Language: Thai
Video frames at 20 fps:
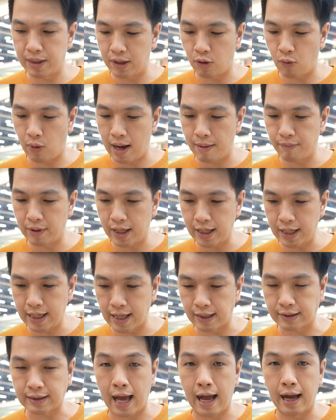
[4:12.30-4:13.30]
มีความละ
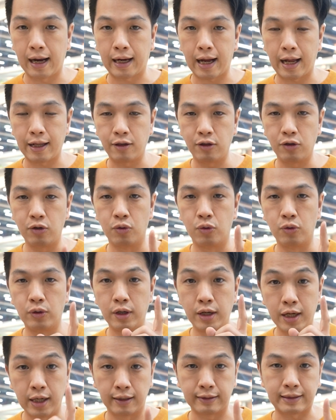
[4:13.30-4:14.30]
เอียดต่างกันอยู่
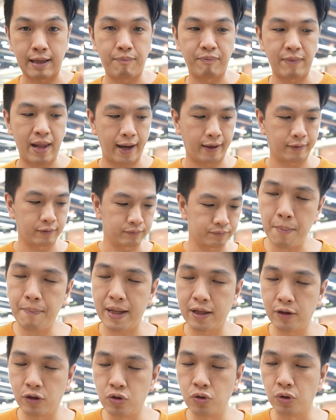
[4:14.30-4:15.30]
1ตำแหน่ง
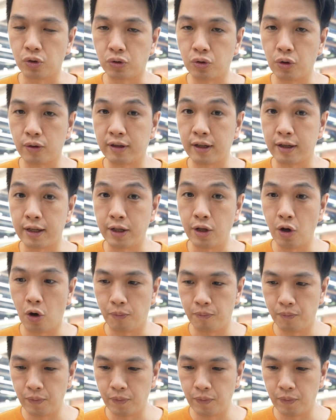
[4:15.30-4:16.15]
เป็นจุดทศนิยม